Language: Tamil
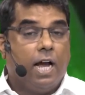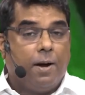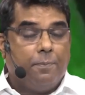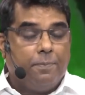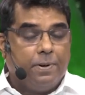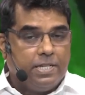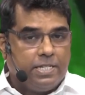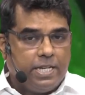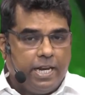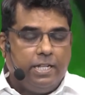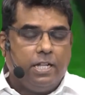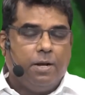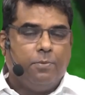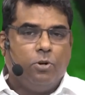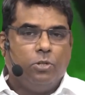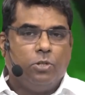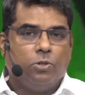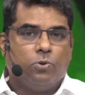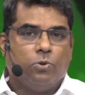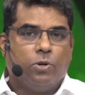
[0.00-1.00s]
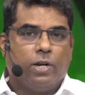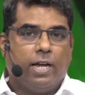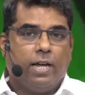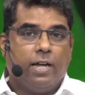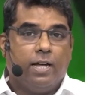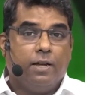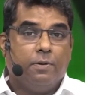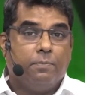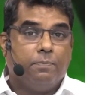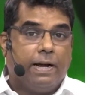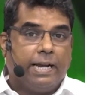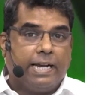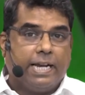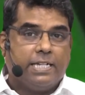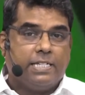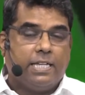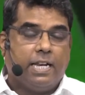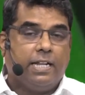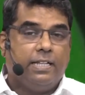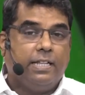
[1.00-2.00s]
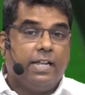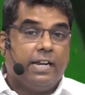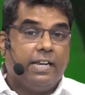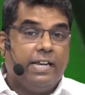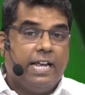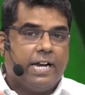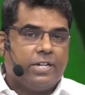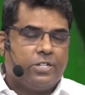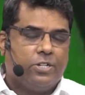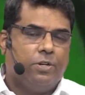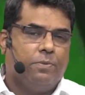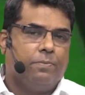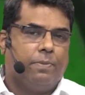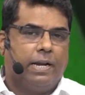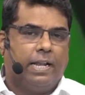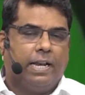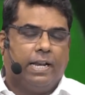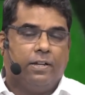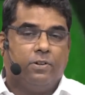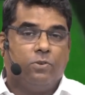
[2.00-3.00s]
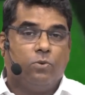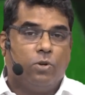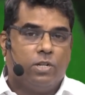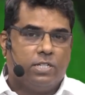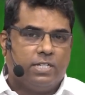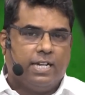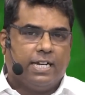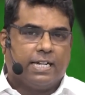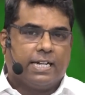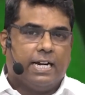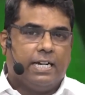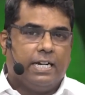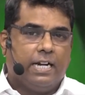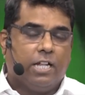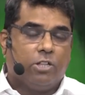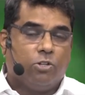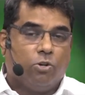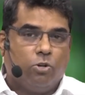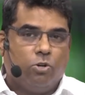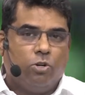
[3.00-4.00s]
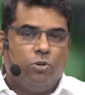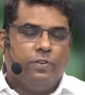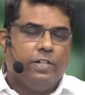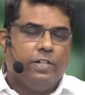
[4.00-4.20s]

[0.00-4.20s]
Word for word: அப்படி செய்தபோது கூட பாகிஸ்தான் எந்த ரியாக்ஷனும் பண்ணலை ஒரு சில கண்டனத்தோடு கூட